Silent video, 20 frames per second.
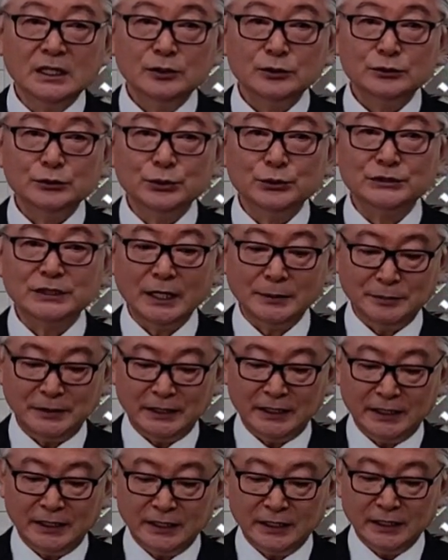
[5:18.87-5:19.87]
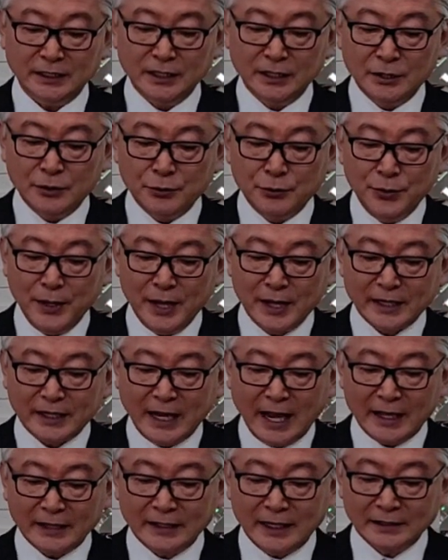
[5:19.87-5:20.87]
요셉이 왜
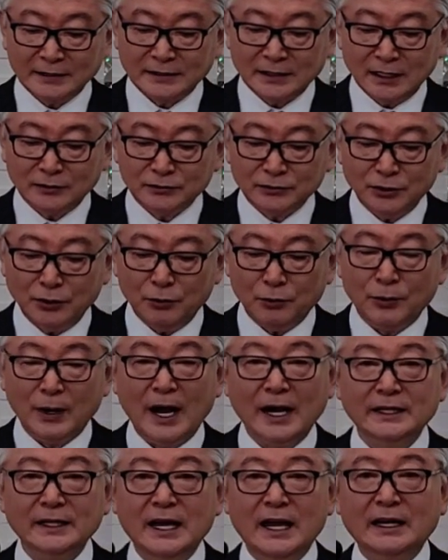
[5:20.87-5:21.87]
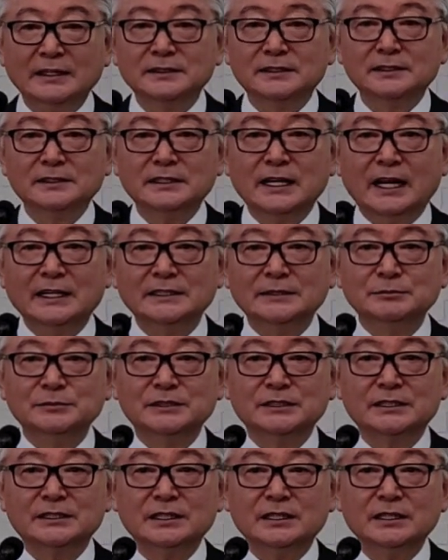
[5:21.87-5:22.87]
가나안 땅으로 와야 하는 것
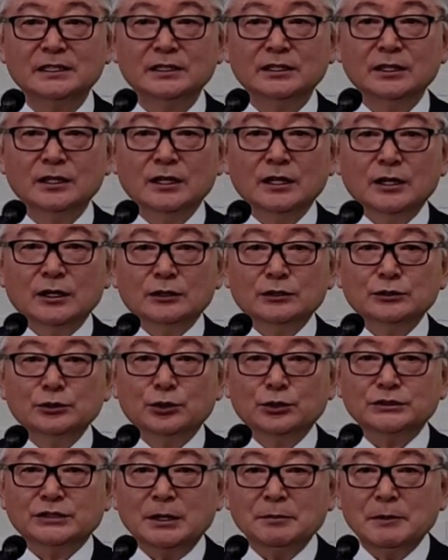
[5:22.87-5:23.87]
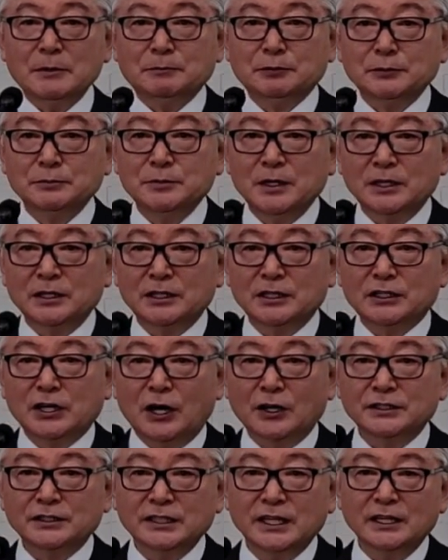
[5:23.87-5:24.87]
아닙니까? 요셉이 분명히
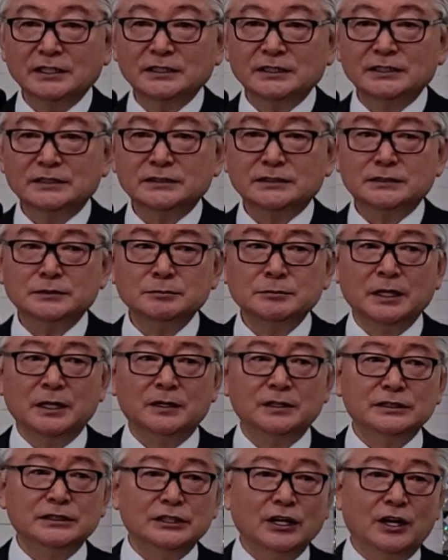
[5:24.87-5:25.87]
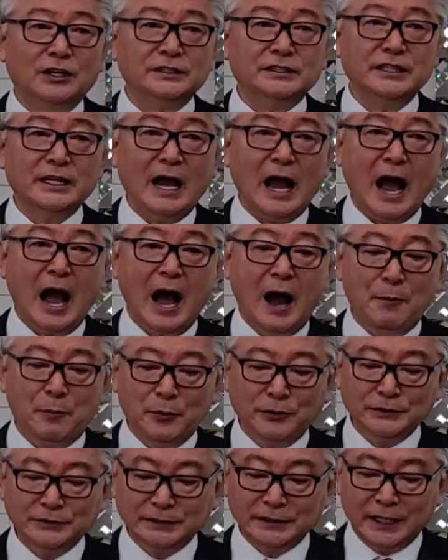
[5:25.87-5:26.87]
거기에 있으면 여기
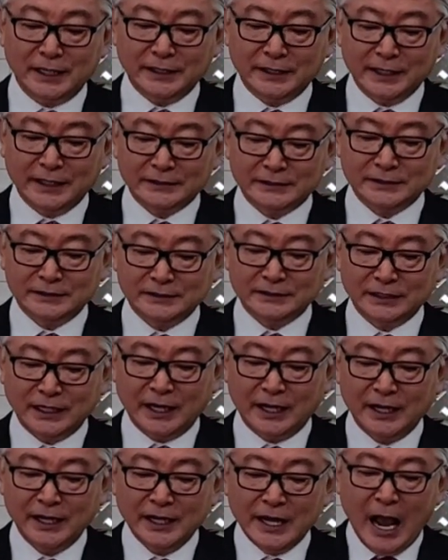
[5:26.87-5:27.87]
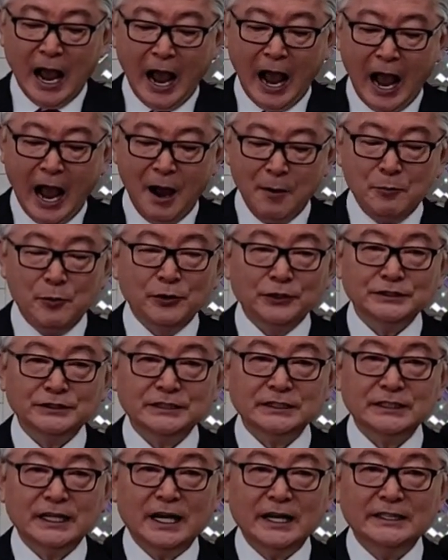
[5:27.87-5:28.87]
아버지가 계시는데
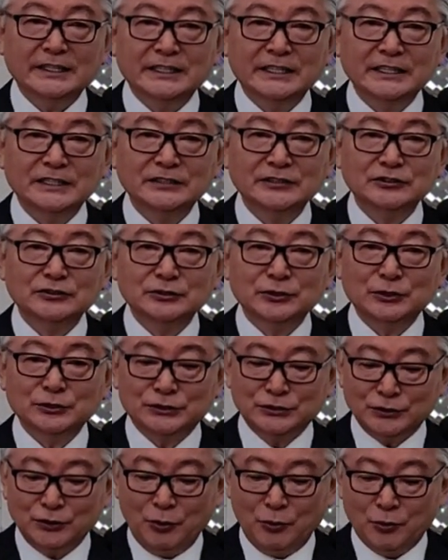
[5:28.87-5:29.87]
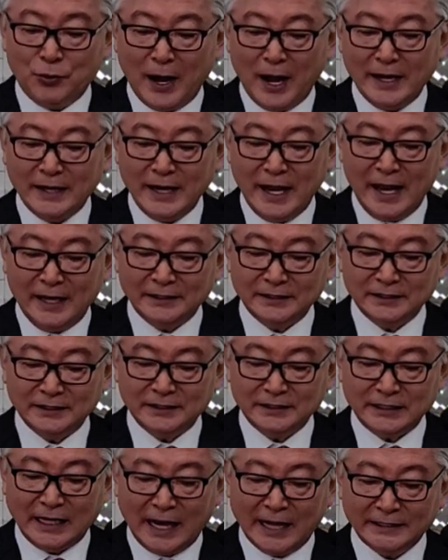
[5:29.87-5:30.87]
아버지가 있는 곳으로 와야 하는
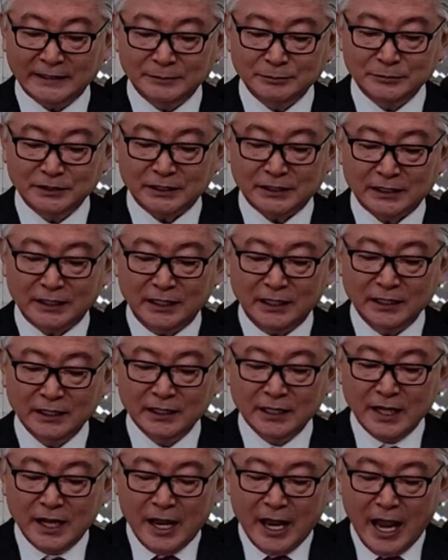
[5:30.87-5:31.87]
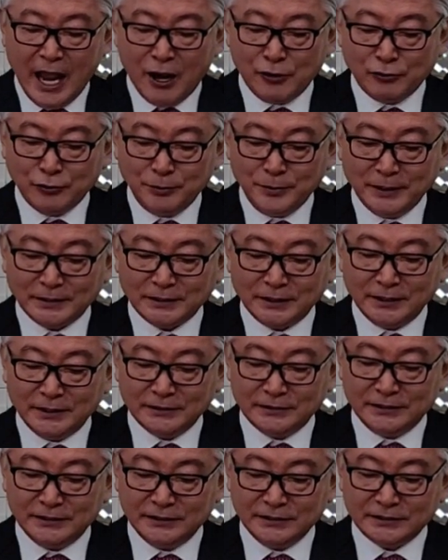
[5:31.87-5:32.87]
것 아닙니까?
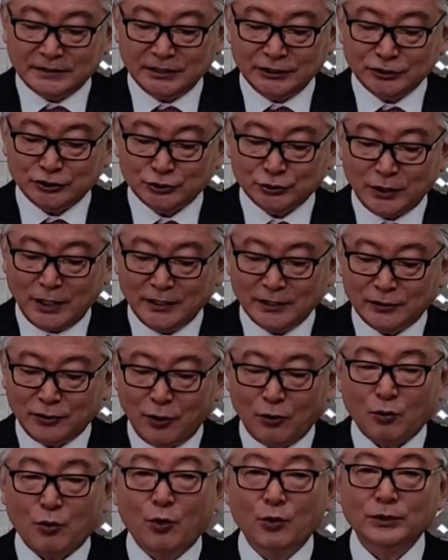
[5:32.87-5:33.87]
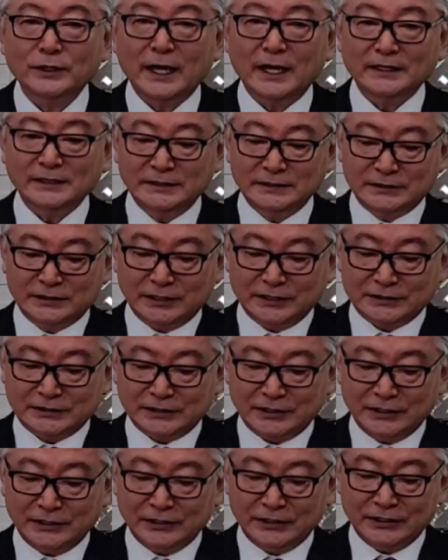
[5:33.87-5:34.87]
애굽에서는 늘 실수가 있고 고난이
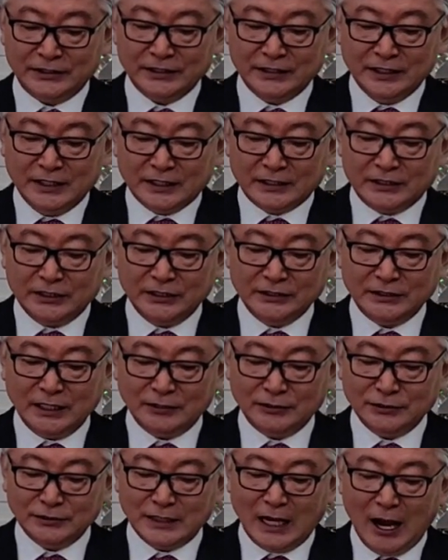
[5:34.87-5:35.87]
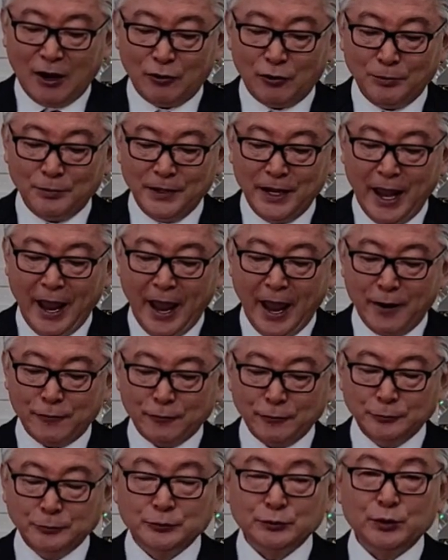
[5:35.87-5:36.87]
있었어요. 그런데도 야곱이
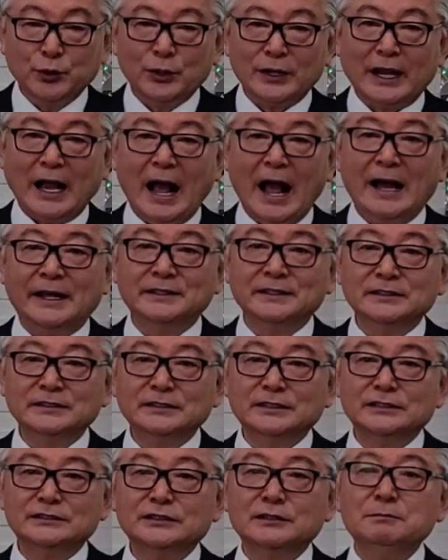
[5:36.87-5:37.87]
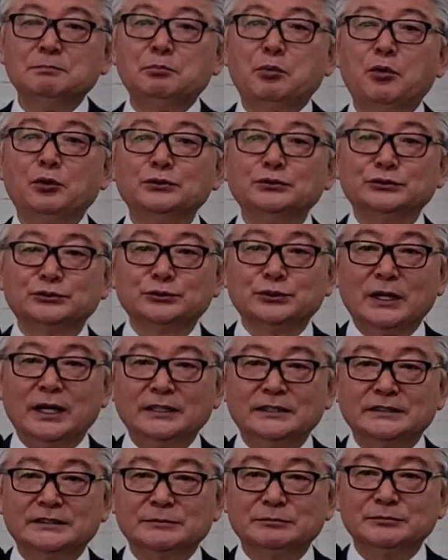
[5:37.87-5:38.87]
애굽으로 가는 것을 볼 수가
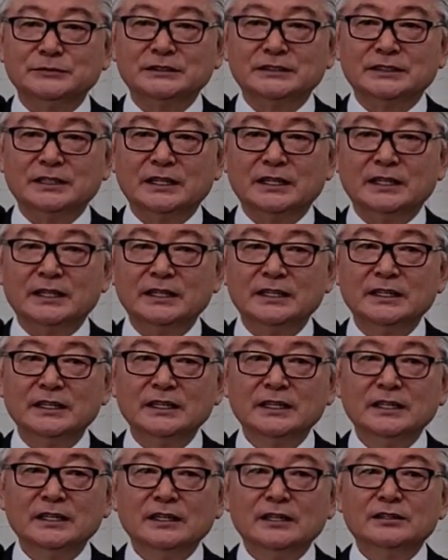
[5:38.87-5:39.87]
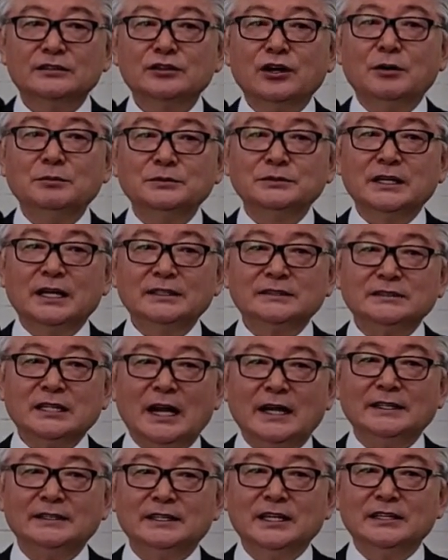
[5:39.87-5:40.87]
있습니다. 너무나
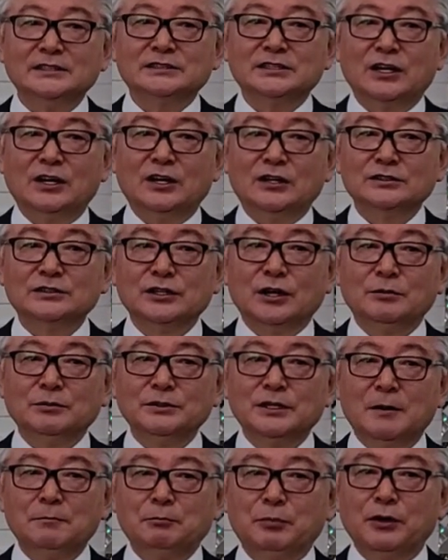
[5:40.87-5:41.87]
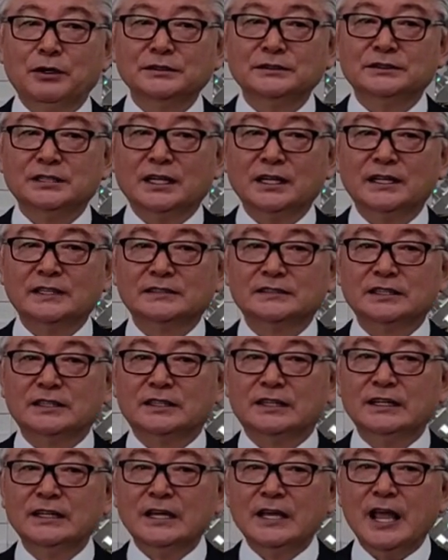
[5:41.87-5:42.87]
잘 돼서 너무나
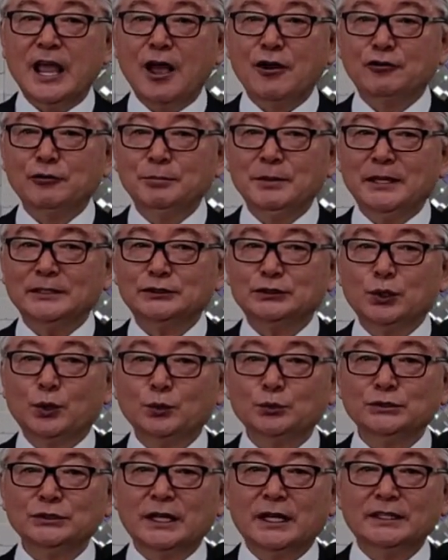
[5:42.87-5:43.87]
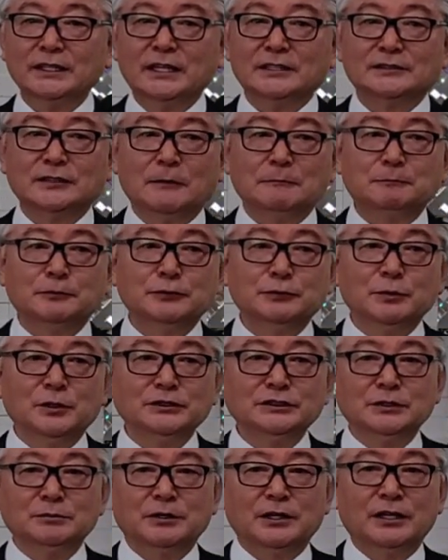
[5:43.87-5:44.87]
번창해서 애굽의 총리가 돼서
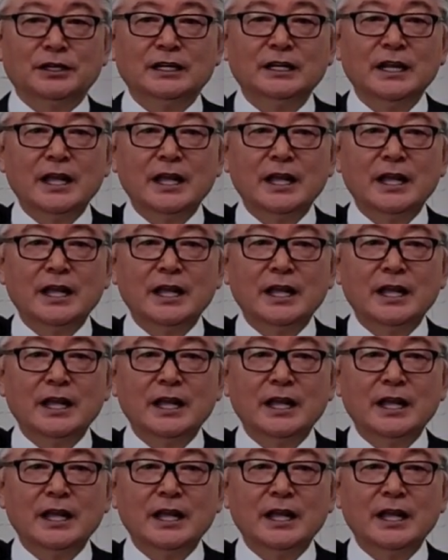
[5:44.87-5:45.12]
부모님을